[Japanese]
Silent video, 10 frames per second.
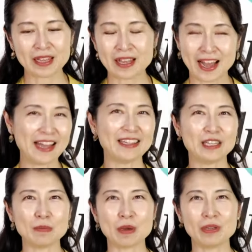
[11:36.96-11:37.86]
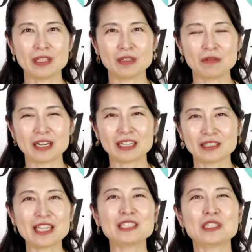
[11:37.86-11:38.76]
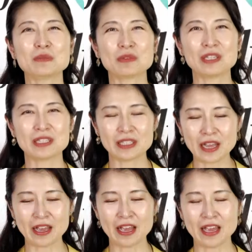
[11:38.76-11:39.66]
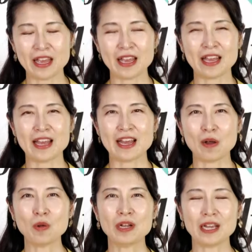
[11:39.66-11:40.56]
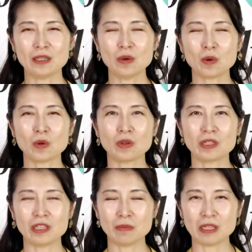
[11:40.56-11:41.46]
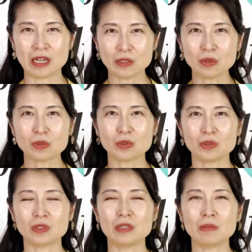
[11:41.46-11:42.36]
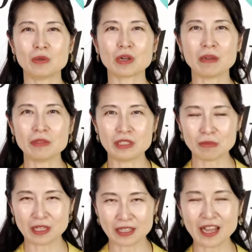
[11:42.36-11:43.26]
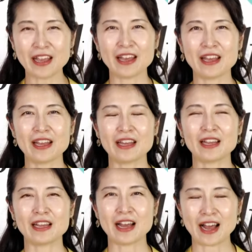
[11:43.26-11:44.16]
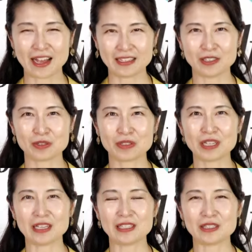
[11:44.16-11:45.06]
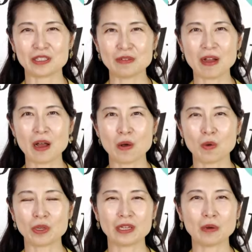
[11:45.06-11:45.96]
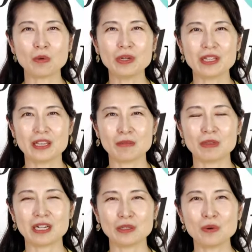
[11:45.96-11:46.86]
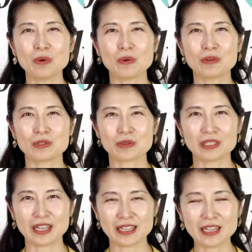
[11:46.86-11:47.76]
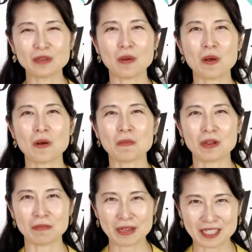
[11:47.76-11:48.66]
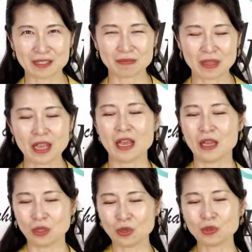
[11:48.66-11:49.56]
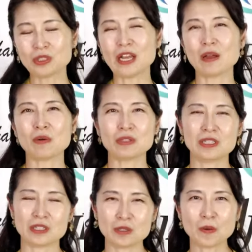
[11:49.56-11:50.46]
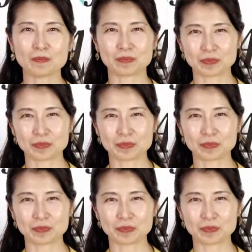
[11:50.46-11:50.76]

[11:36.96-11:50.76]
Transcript: はい、今を生きる私たちもですね、本来のこの「君が代」という意味をかみしめて、はい、祝祭日には大きな声で「君が代」を奉唱したいなと思います。ということで本日の